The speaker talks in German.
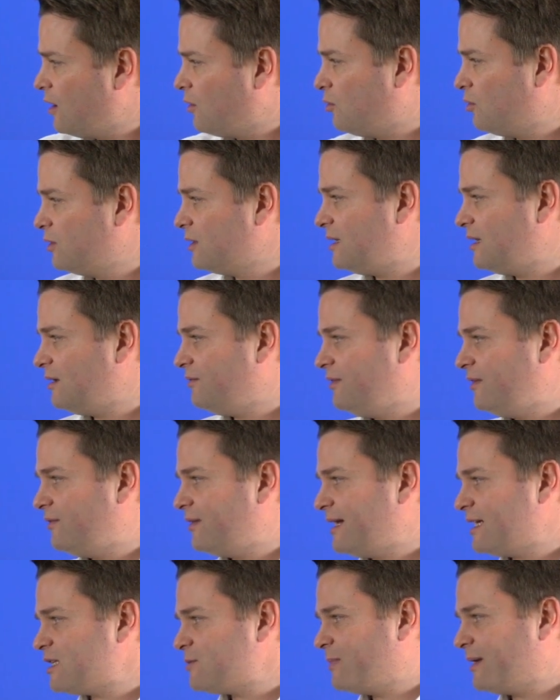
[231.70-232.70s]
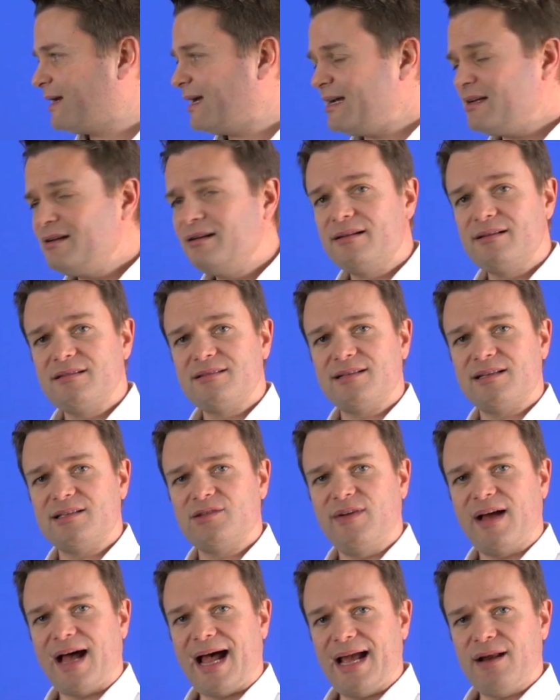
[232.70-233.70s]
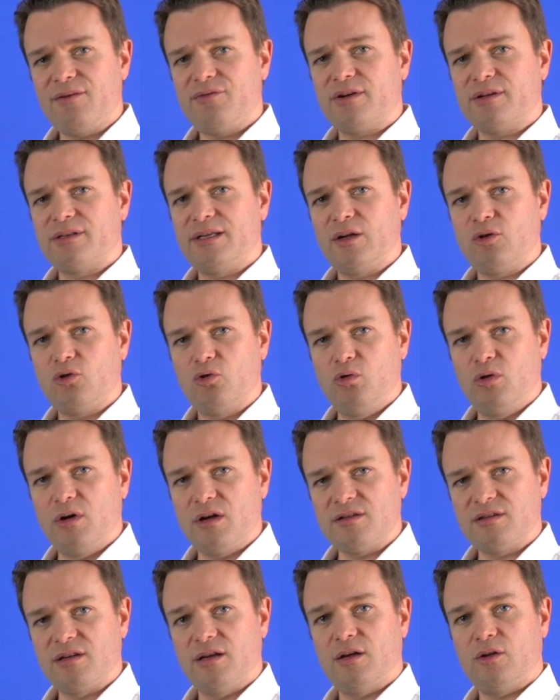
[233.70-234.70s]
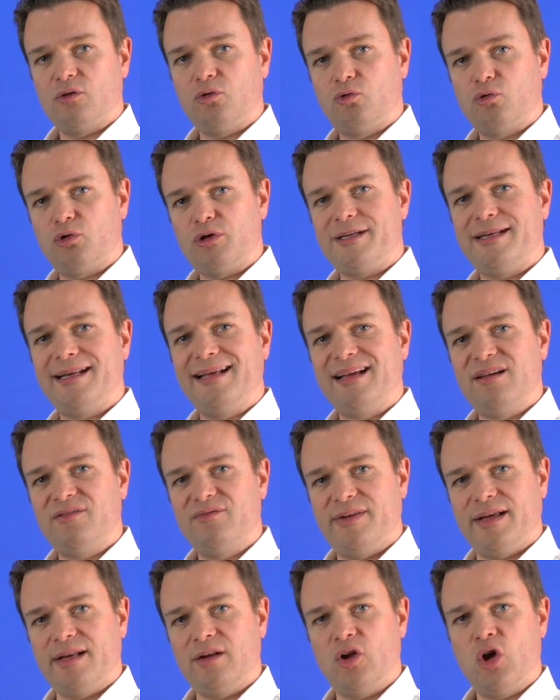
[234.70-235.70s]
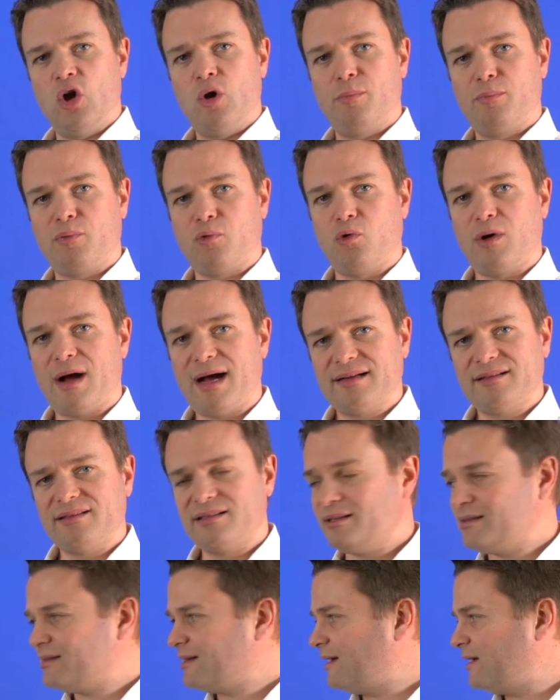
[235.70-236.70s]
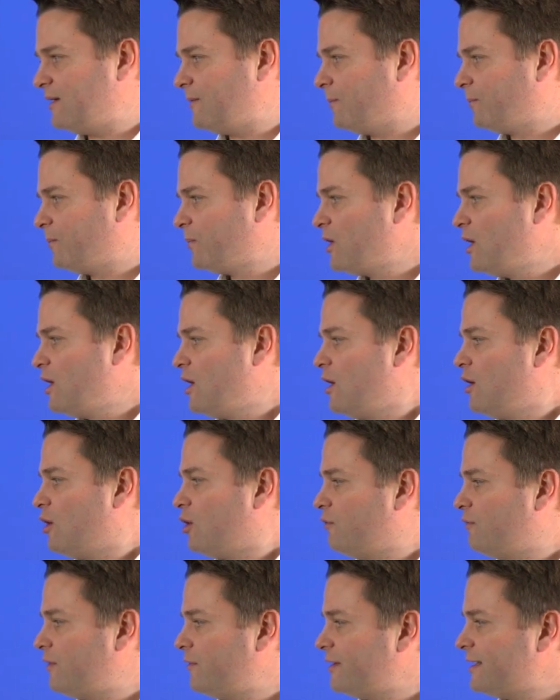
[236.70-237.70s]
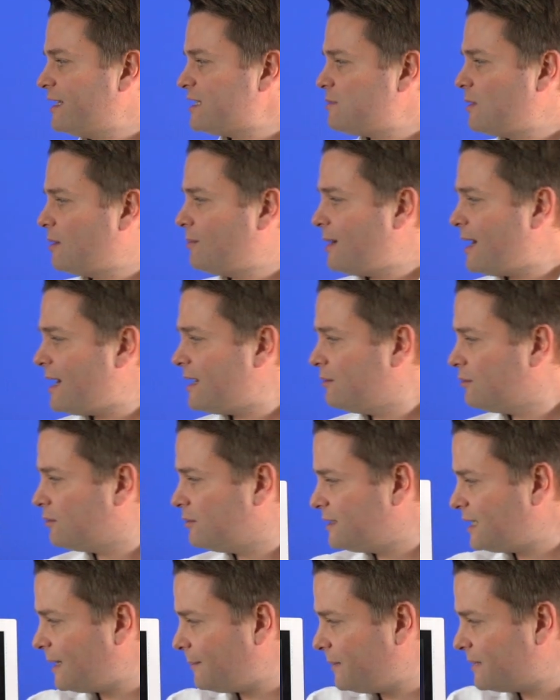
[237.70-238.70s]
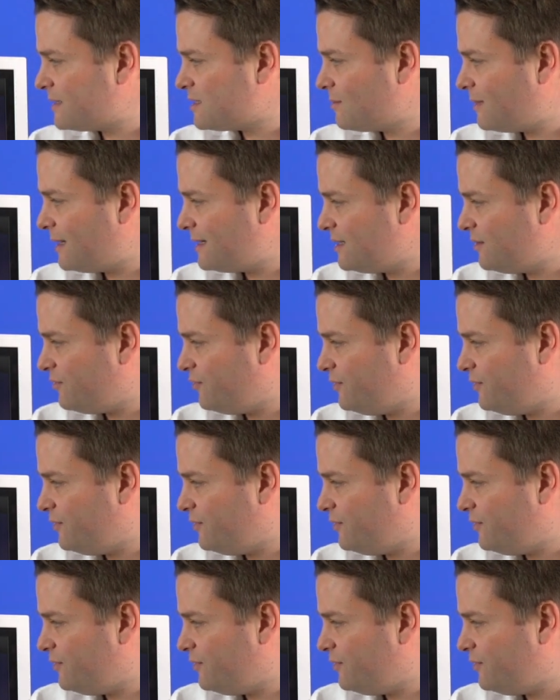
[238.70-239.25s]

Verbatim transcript: Und wie wir das berechnen, ist, dass wir einfach den Kurs durch den Gewinn pro Aktie teilen. Und wenn wir das mal machen und ich habe jetzt mal die